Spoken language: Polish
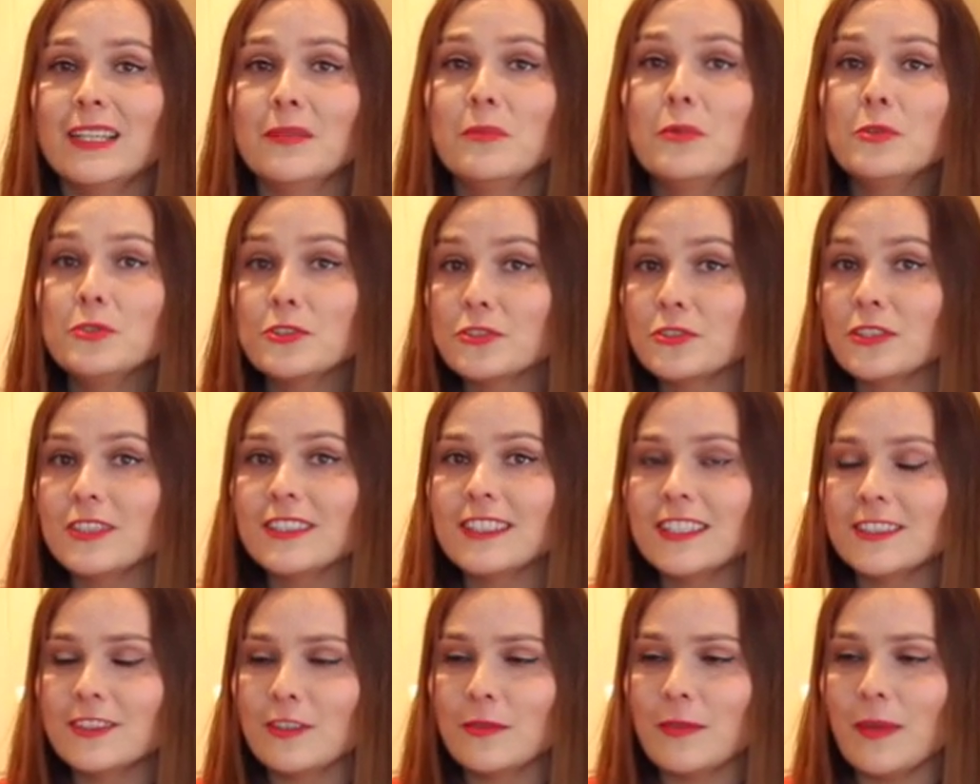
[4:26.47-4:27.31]
mózg to
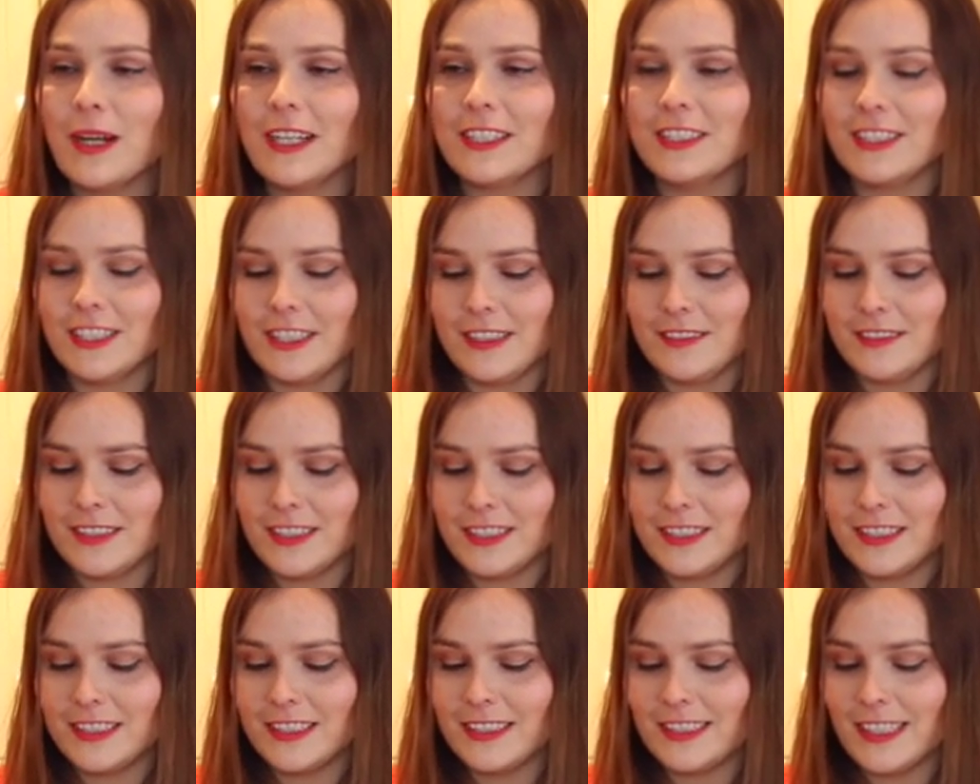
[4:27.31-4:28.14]
jedyne co macie, w
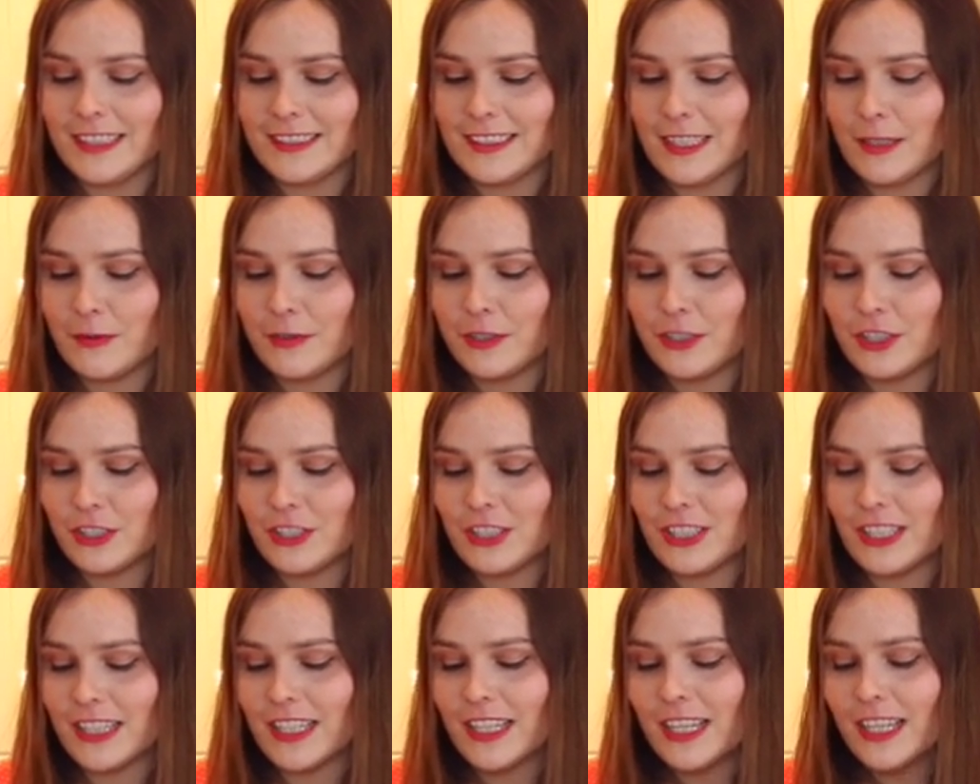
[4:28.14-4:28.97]
sensie na całe
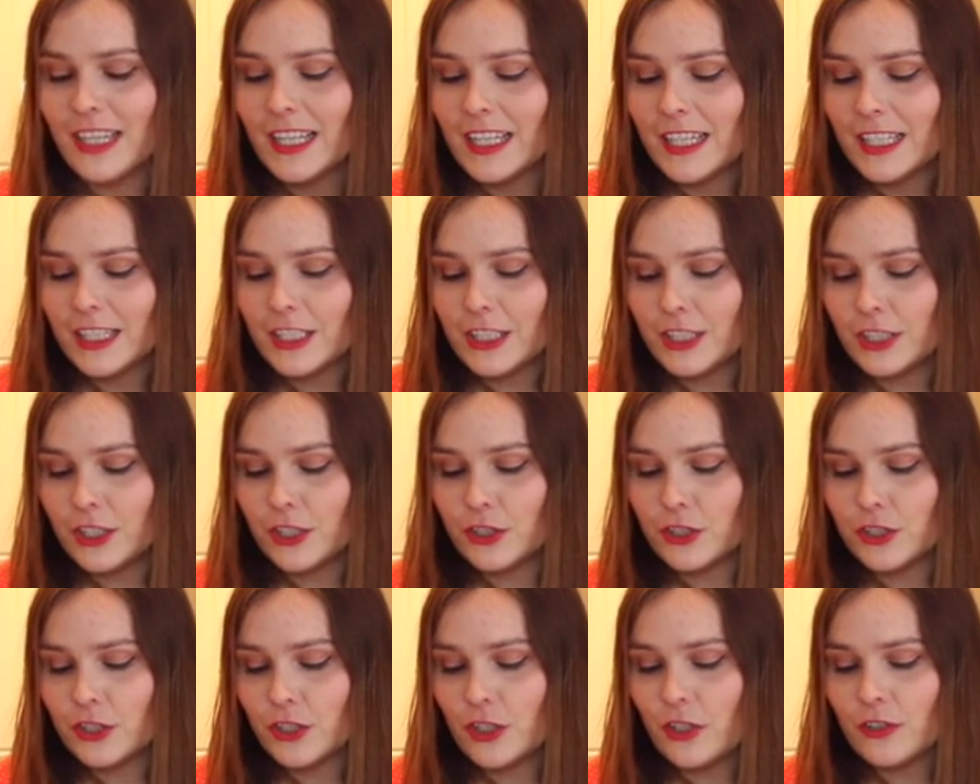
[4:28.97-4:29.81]
życie i
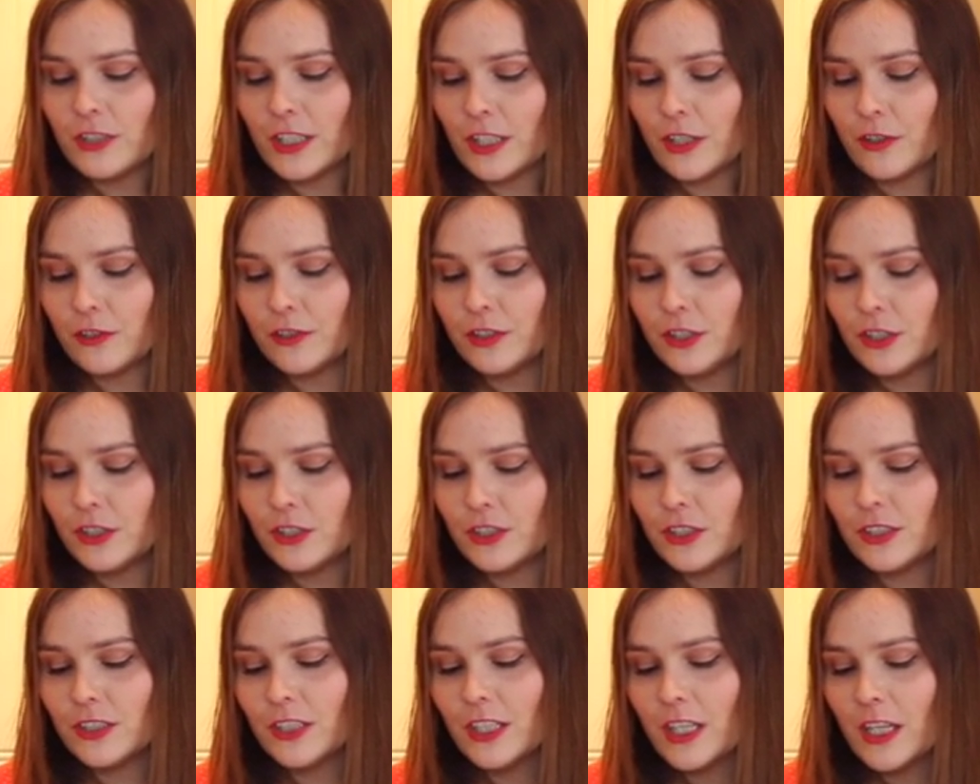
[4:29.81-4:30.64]
szkoda go
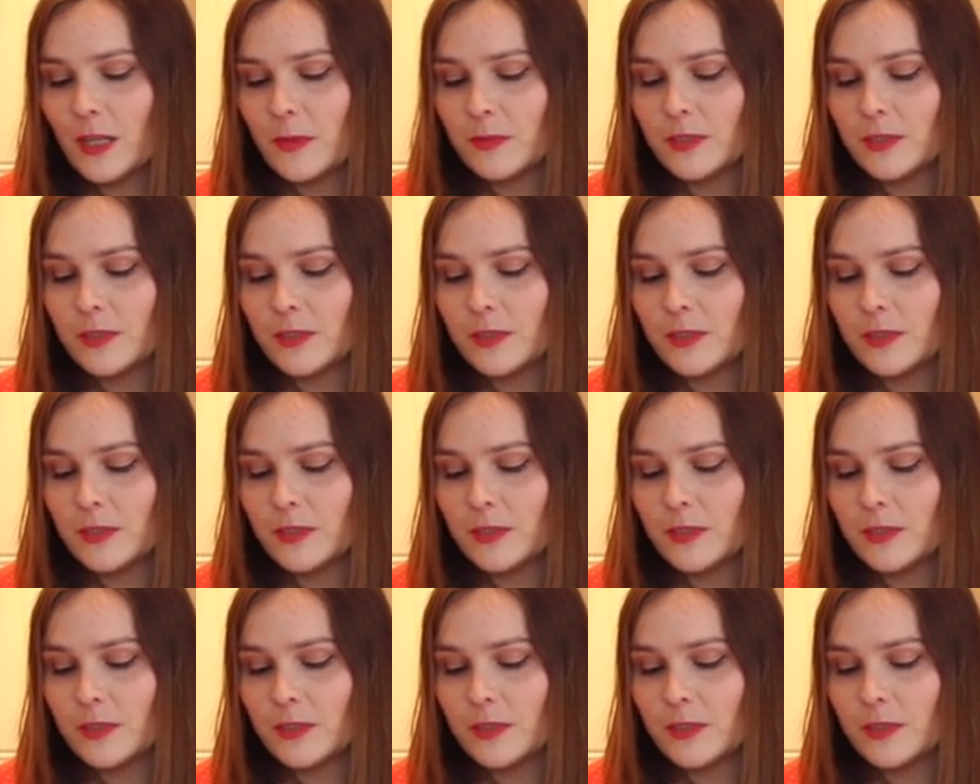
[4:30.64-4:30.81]
niszczyć.